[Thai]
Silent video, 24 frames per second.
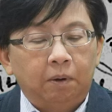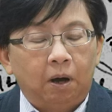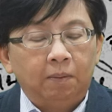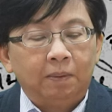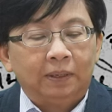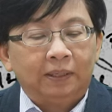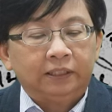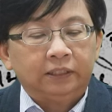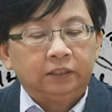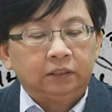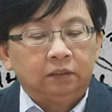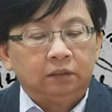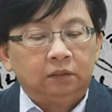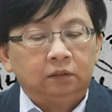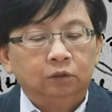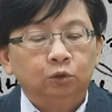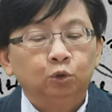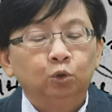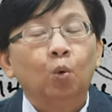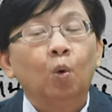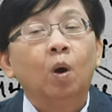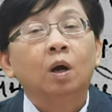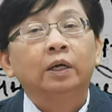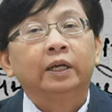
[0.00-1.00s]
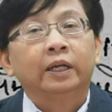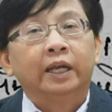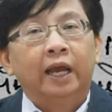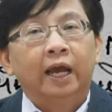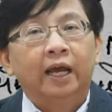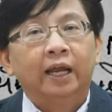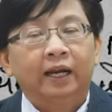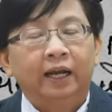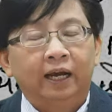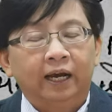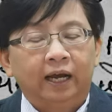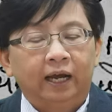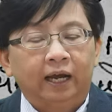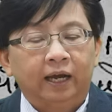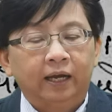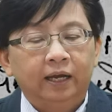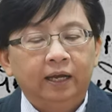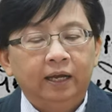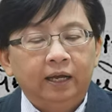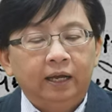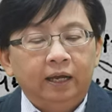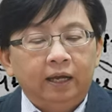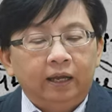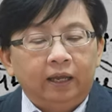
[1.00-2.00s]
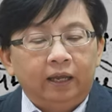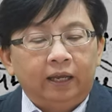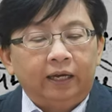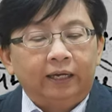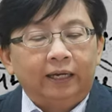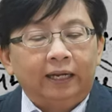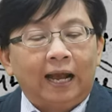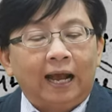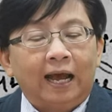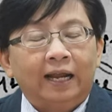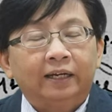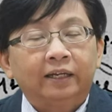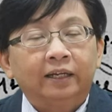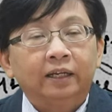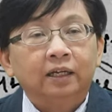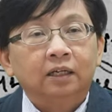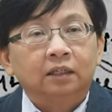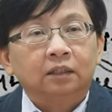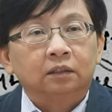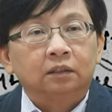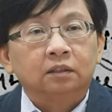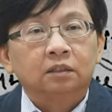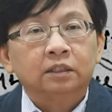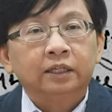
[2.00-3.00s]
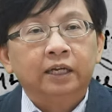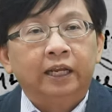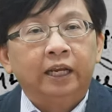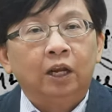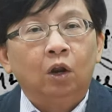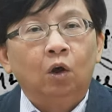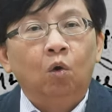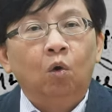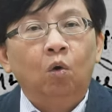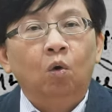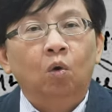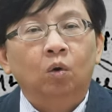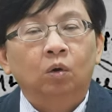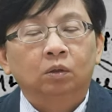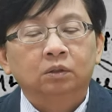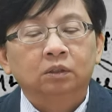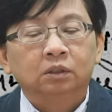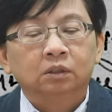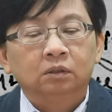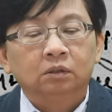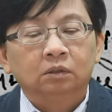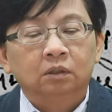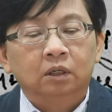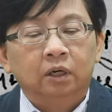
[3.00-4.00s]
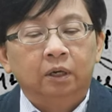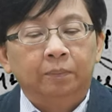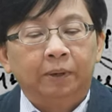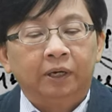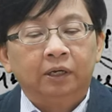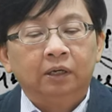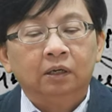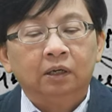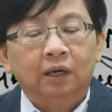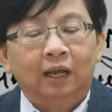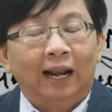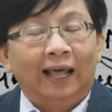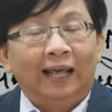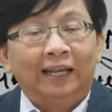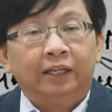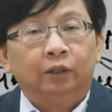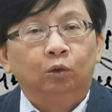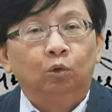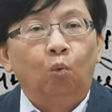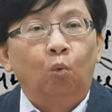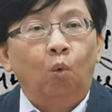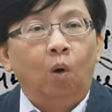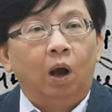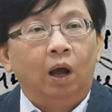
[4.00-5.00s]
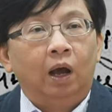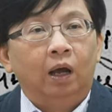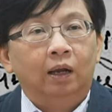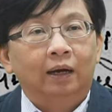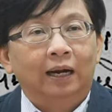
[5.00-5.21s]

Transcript: พอมาถึงช่วงนี้นะคะเหตุการณ์ที่เกิดขึ้นในโลกซึ่งเคยเป็นเรื่องไกลตัว